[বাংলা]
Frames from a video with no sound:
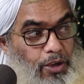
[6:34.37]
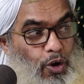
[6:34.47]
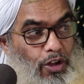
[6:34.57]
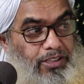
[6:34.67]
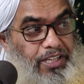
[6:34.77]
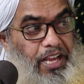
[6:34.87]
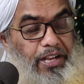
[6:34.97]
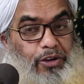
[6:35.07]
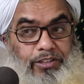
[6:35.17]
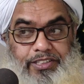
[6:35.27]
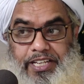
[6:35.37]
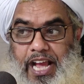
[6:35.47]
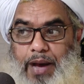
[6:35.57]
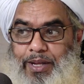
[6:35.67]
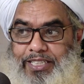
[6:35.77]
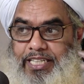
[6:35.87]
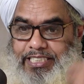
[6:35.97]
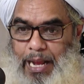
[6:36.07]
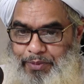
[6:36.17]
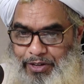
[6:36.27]
খতিয়ে খতিয়ে আমাদের
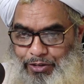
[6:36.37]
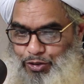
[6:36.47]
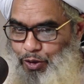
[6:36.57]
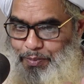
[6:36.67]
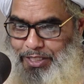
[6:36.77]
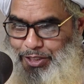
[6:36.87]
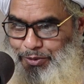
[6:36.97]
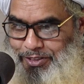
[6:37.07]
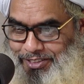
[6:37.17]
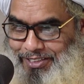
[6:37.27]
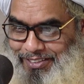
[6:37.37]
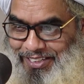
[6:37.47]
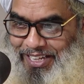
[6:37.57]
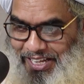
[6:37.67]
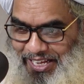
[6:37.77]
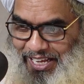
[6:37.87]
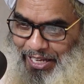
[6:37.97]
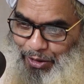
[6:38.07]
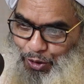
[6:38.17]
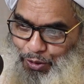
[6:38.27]
সামনে রসুল পেশ করেছেন
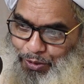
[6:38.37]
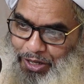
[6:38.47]
এগুলো